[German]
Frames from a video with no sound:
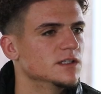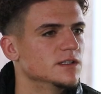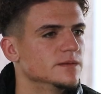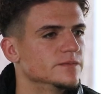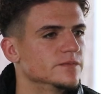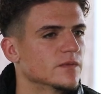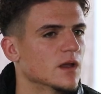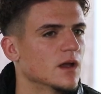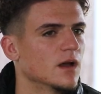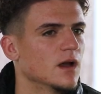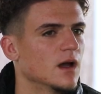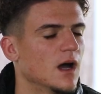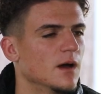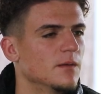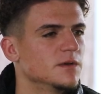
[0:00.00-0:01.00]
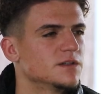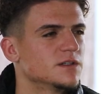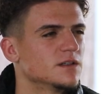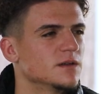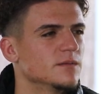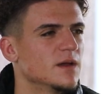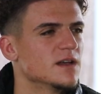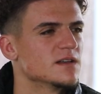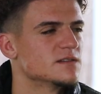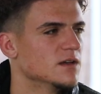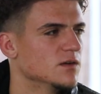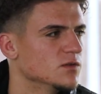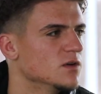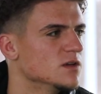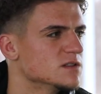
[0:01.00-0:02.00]
Ähm, habe ich im ersten
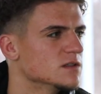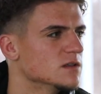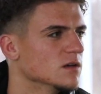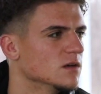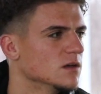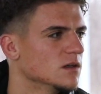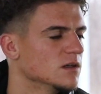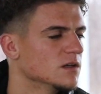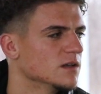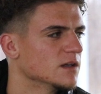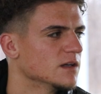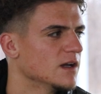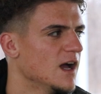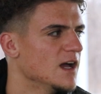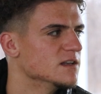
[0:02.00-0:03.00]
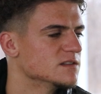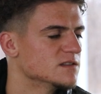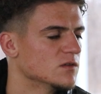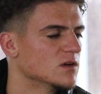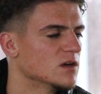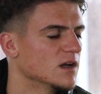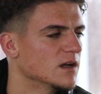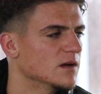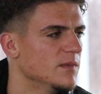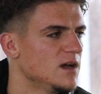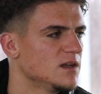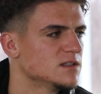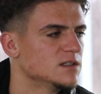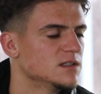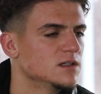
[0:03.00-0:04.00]
Jahr 19 auch eine Saison lang
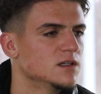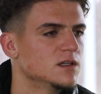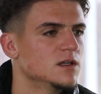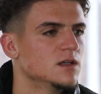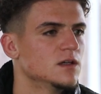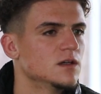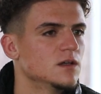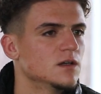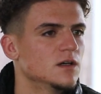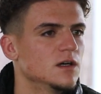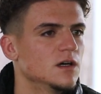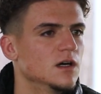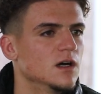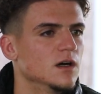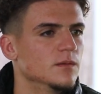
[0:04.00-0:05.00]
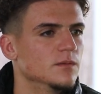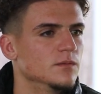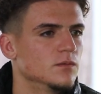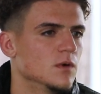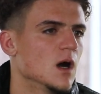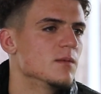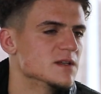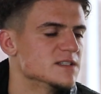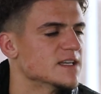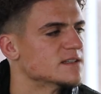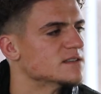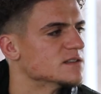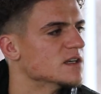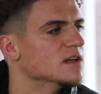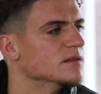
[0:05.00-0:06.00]
gemacht. Äh, aber
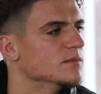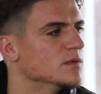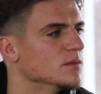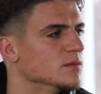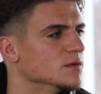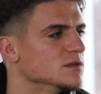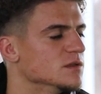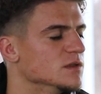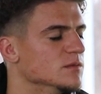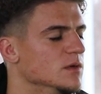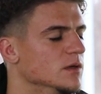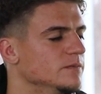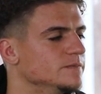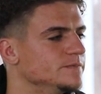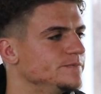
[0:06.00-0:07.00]
sechs ist halt mir ein bisschen lieber.